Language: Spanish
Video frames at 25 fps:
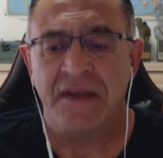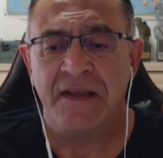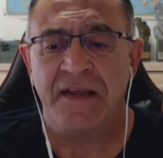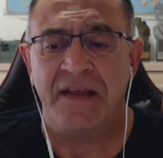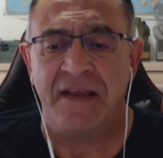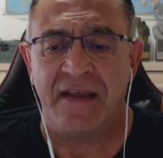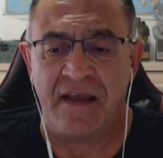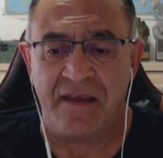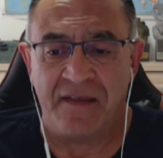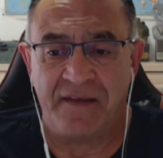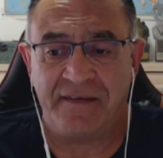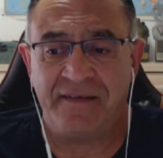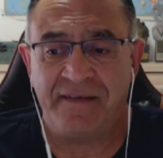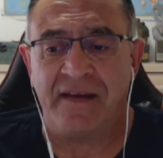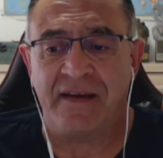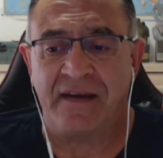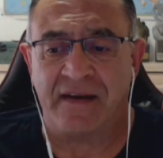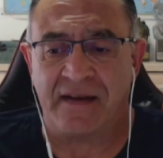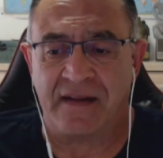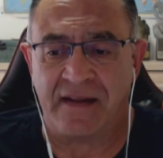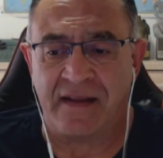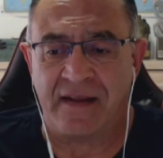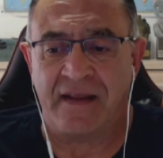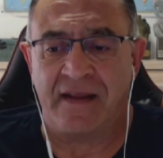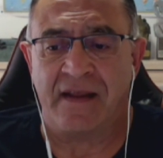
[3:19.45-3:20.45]
Es decir,
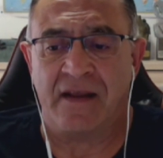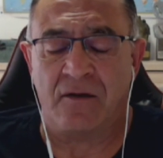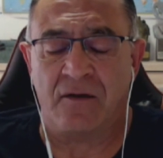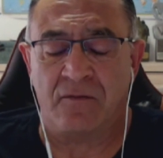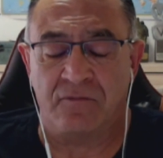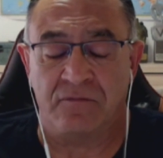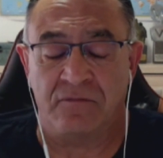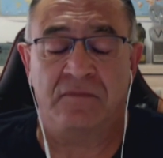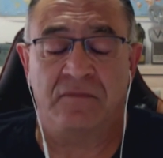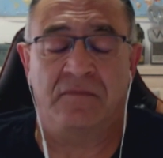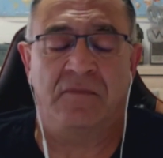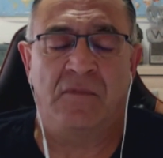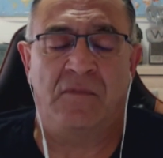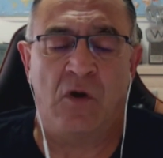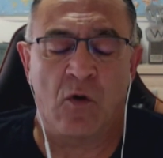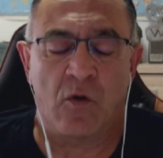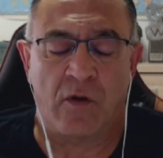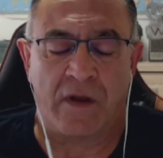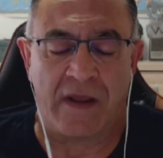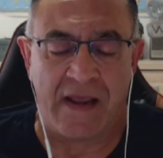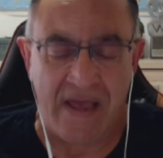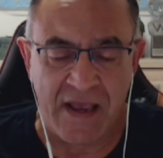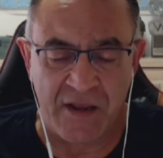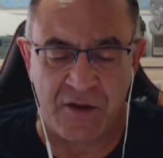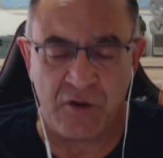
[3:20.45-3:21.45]
que con lo
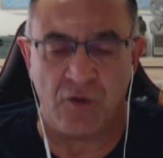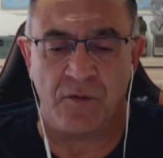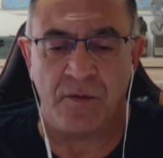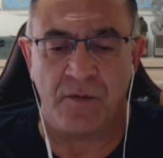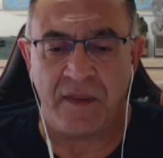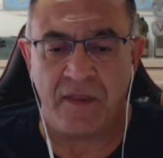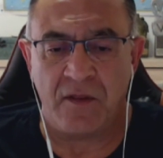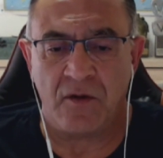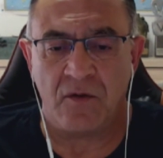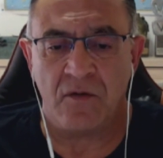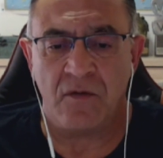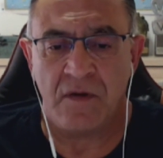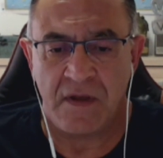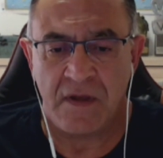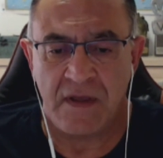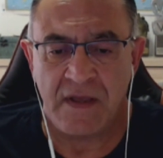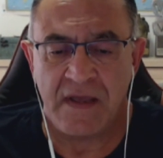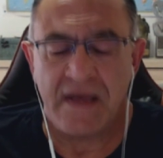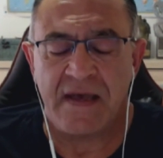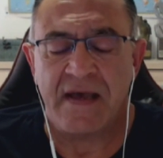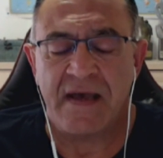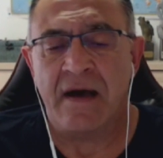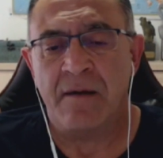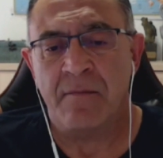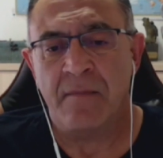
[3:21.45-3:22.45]
que ha llovido
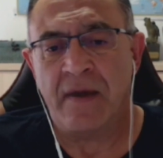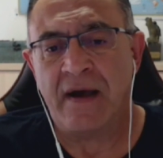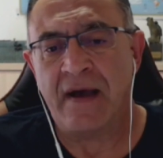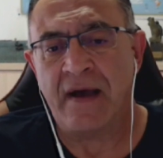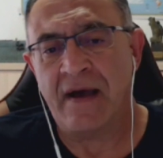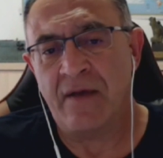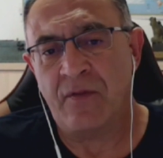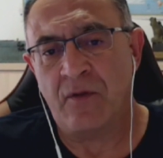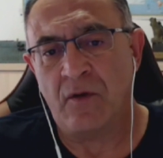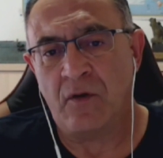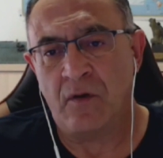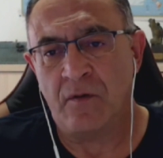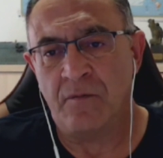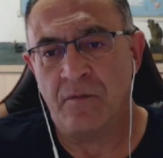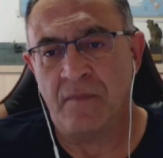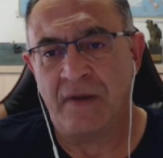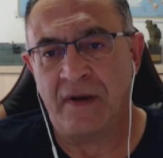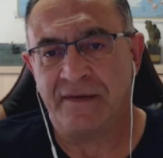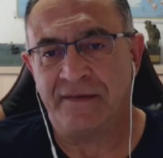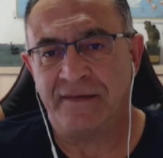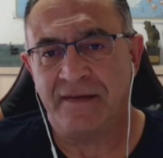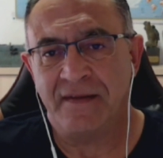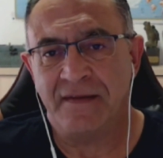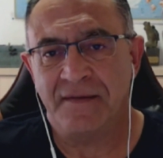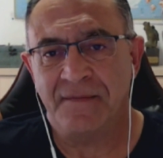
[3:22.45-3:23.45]
han bajado los
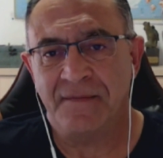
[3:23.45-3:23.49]
embalses.